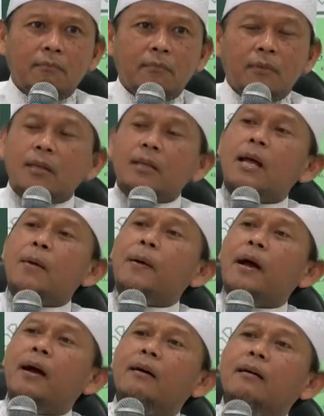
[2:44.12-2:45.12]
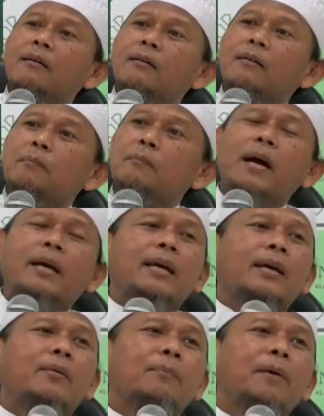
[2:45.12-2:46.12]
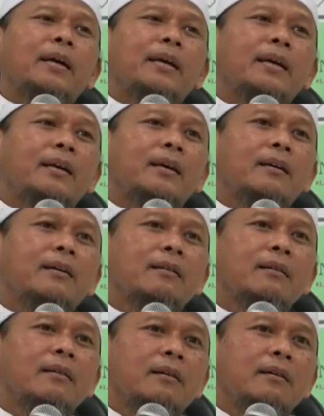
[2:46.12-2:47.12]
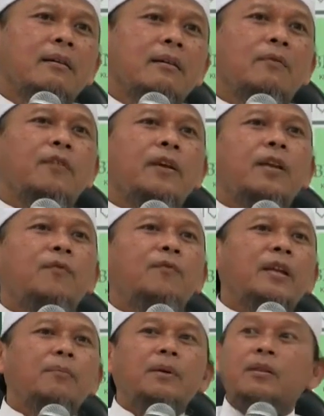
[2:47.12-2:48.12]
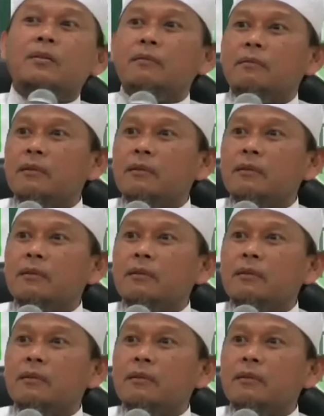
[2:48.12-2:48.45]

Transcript: Kenapa? Pakai pakai film-film itu.